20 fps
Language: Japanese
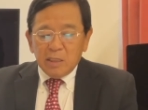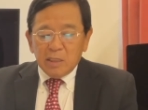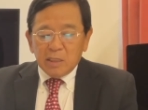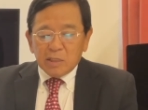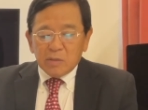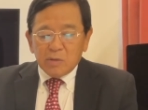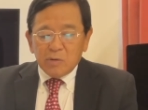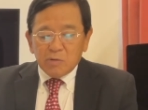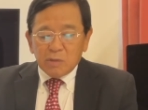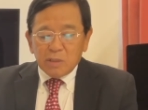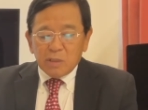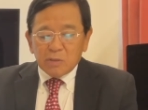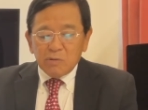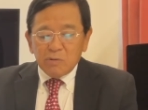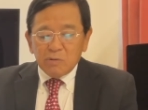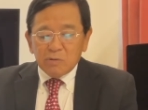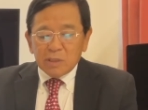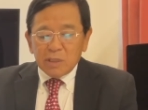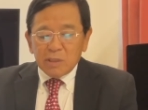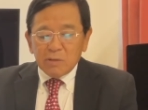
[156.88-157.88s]
教科
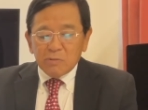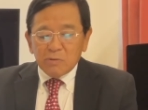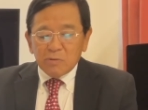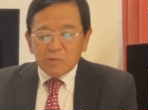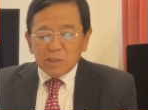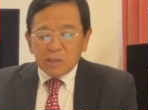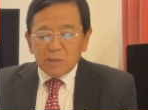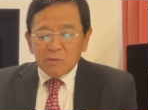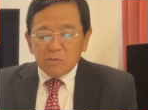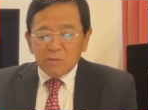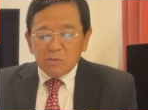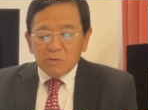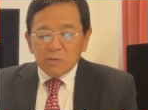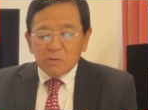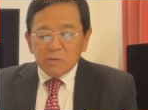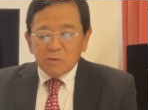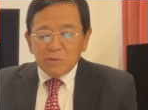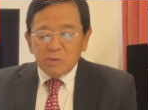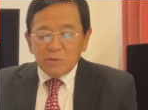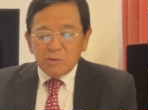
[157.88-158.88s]
教育担当者の
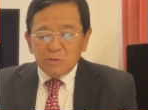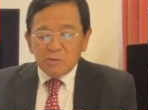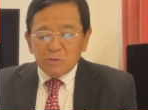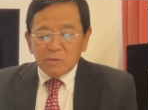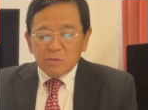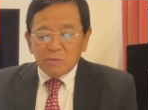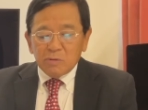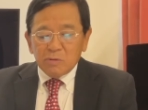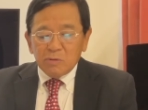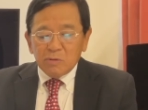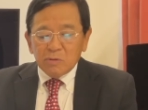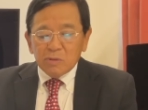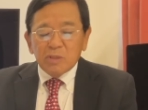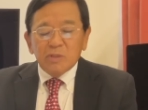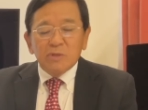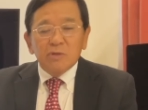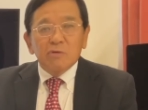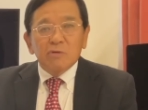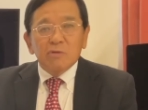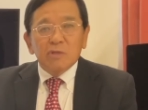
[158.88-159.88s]
充当を
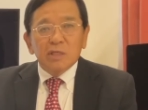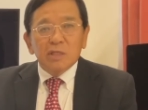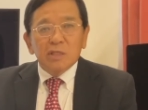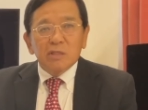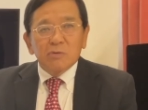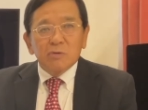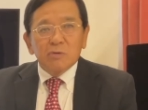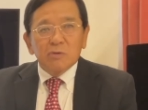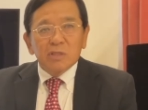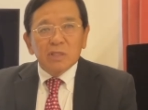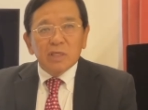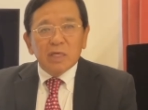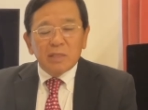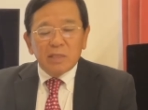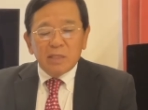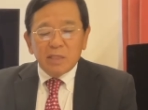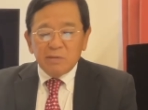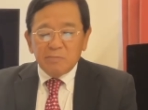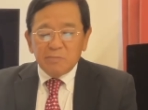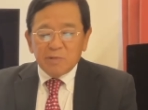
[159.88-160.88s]
必要とされ
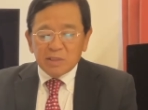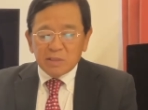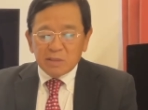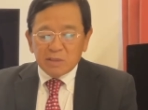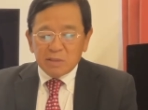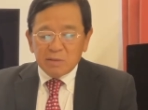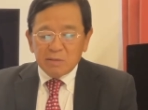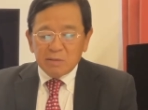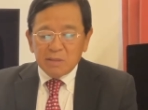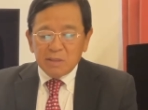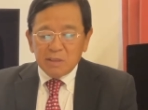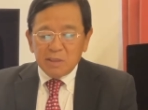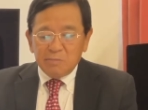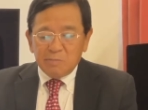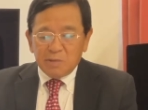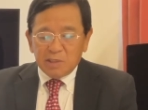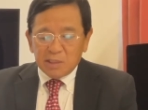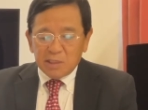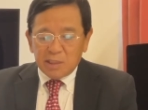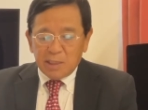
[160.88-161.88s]
ていますい
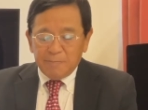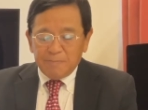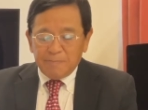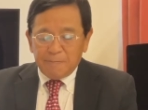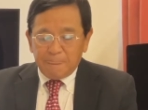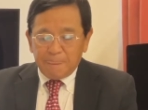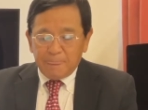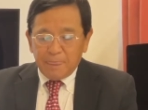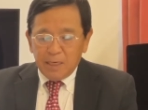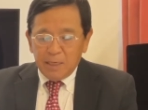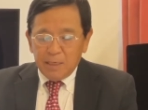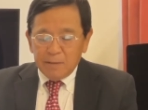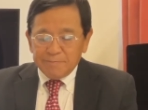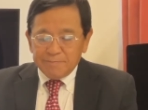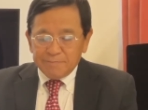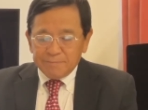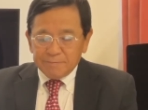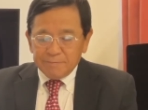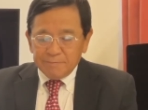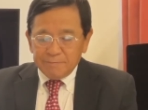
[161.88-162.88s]
まし
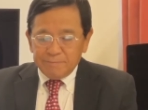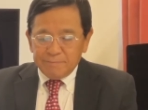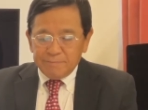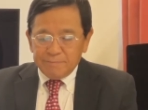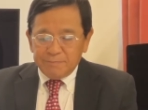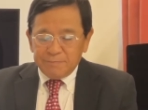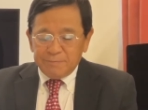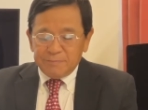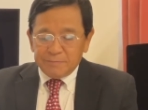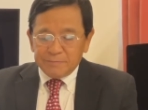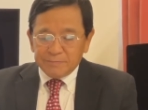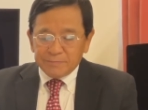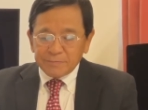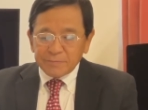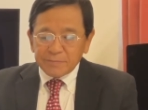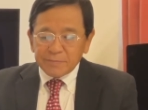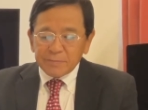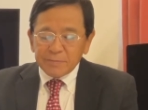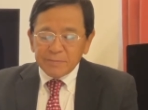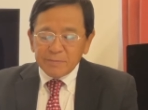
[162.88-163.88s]
た
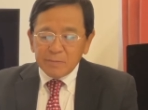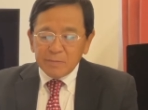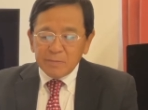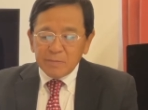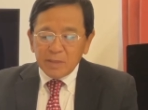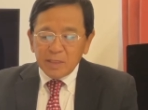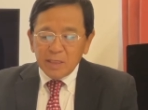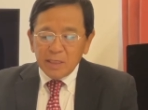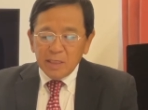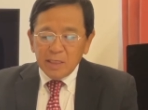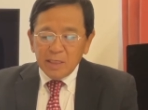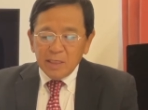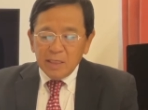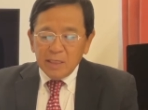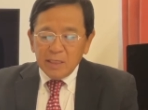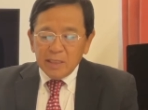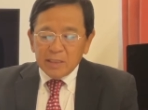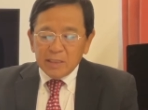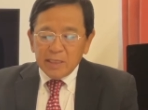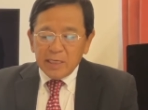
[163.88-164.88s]

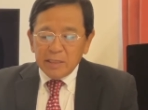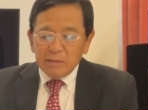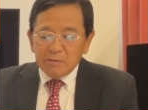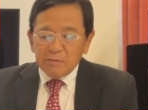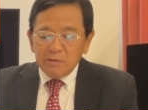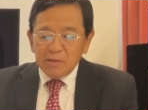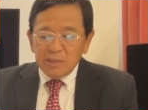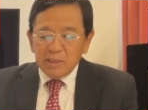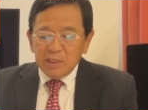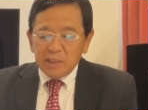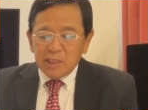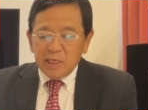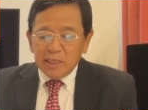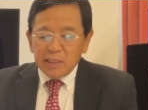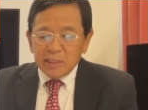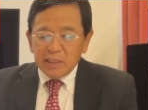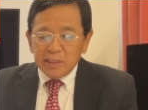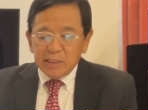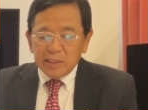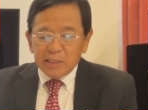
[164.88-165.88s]
大学院時代
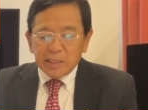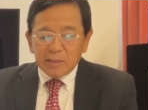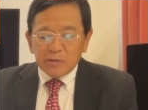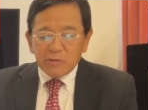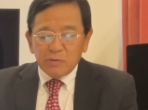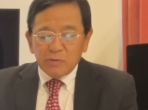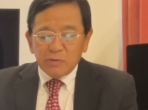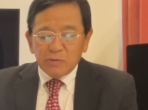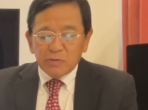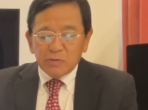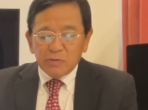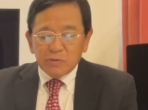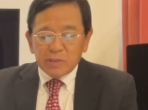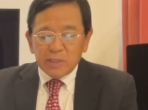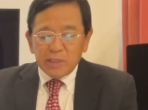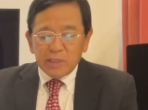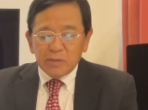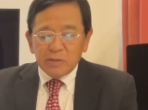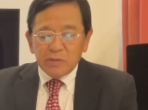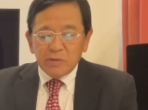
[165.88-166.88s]
に理科教育の
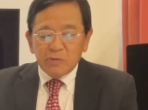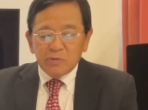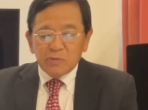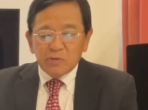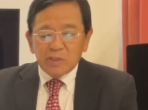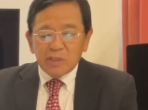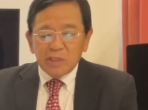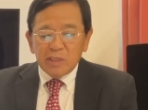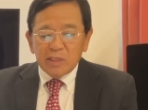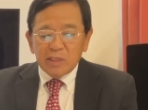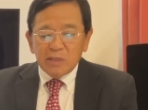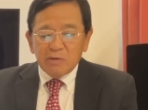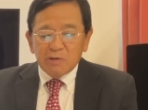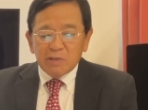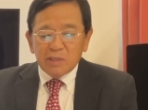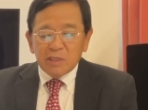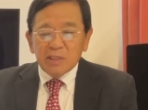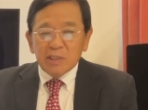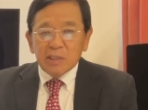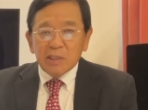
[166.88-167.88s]
研究をしていた
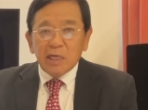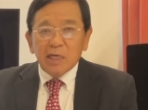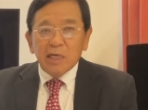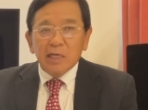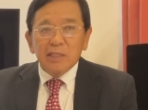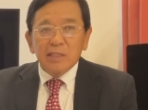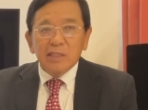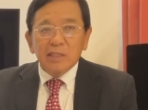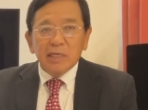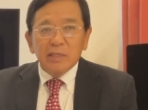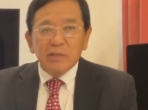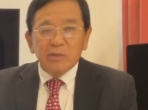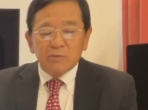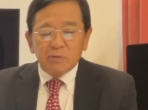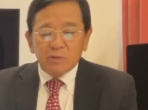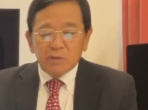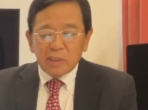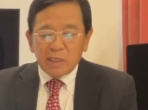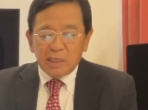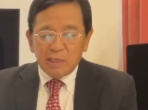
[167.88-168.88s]
私が採
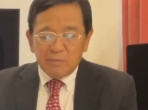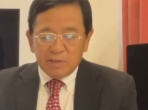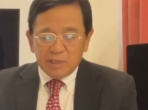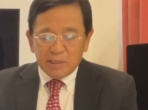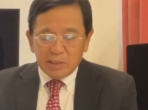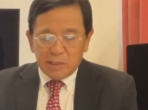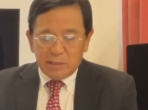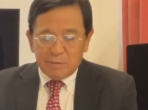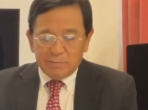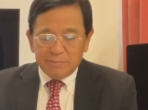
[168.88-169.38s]
用されました